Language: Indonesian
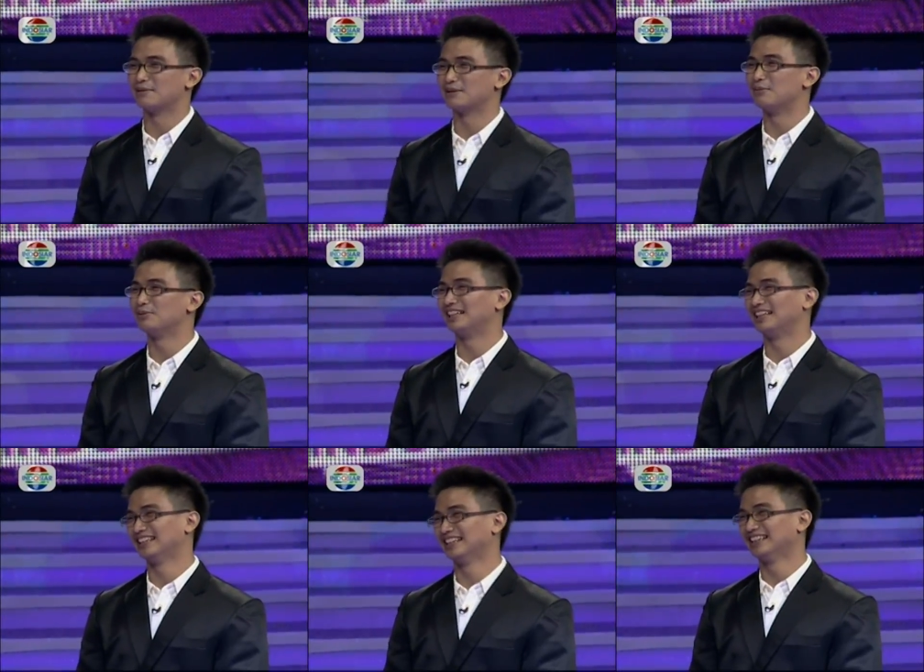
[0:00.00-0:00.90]
Sama-sama
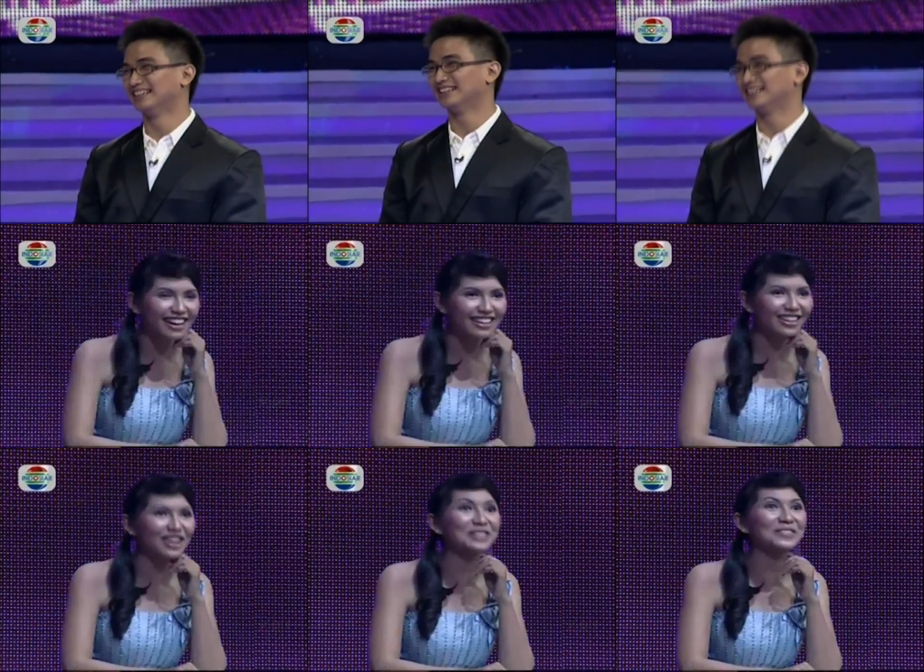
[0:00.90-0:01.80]
putih.
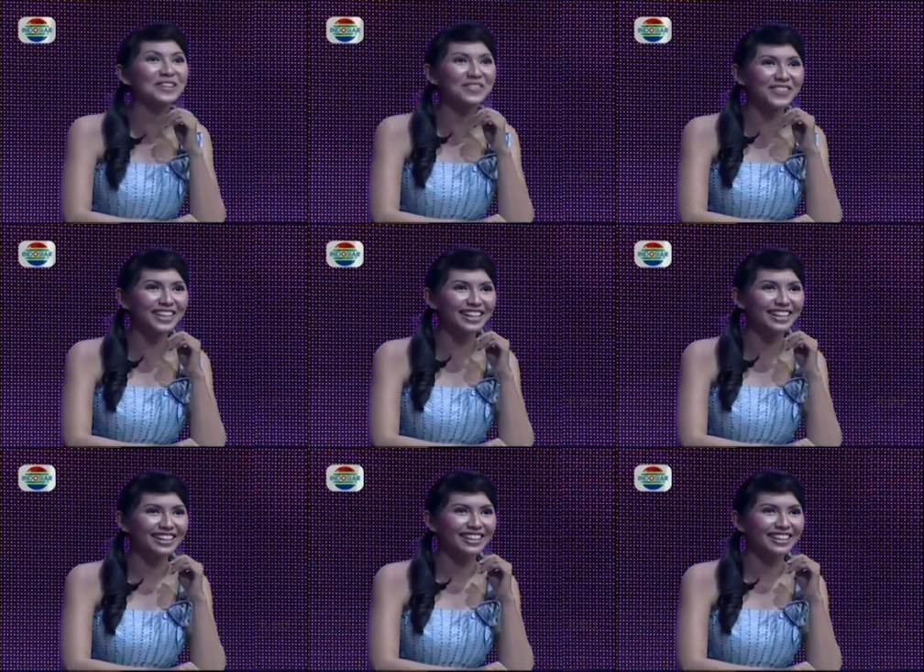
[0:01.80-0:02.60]
Oh, sama-sama putih?